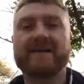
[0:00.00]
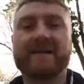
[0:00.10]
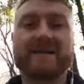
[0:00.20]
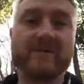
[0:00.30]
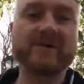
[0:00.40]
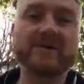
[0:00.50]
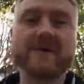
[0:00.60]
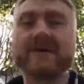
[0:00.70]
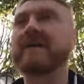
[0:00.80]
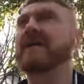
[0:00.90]
я смог
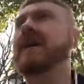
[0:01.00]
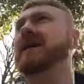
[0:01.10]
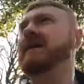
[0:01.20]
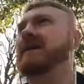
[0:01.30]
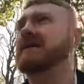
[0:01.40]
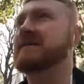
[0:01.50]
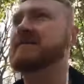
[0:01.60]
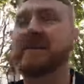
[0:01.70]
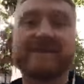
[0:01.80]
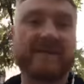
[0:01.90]
а,
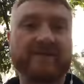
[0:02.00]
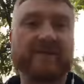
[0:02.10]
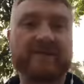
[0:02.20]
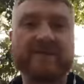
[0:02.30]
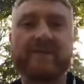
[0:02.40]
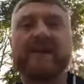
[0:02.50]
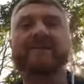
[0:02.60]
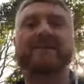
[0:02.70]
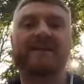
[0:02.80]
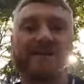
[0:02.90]
сплотить вокруг себя
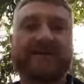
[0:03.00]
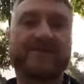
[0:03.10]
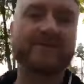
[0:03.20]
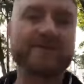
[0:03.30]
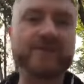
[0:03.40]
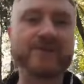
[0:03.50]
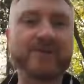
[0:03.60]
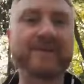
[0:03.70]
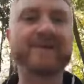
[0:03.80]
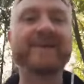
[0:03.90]
3100
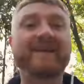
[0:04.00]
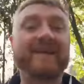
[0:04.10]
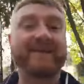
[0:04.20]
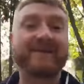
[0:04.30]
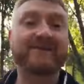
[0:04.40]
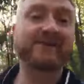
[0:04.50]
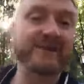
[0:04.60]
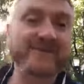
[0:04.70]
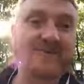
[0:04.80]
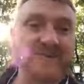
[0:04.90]
человек – то
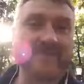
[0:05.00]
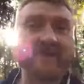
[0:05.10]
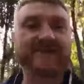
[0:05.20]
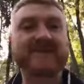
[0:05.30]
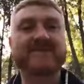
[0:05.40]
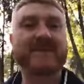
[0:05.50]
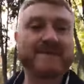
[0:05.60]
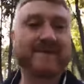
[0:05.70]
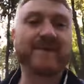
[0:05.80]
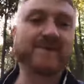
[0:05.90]
это, друзья мои,
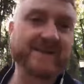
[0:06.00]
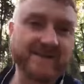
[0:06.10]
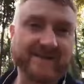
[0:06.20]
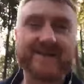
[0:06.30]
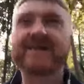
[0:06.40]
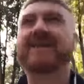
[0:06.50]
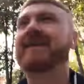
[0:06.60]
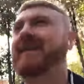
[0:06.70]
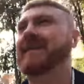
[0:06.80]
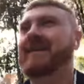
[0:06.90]
называется победой.
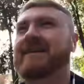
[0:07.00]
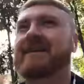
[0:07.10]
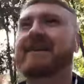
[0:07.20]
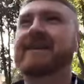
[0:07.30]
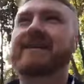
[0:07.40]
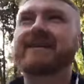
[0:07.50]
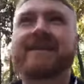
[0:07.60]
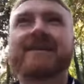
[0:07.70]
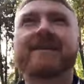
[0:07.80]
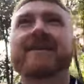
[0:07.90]
И
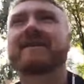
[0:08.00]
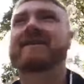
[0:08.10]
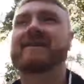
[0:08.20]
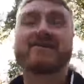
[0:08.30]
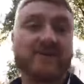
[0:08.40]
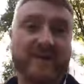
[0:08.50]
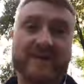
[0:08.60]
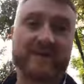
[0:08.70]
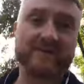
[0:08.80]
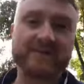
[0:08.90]
еще раз
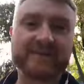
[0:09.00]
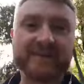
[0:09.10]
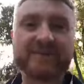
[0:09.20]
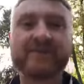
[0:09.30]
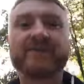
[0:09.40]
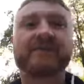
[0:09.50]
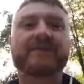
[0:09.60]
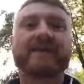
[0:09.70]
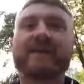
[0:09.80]
скажу, никто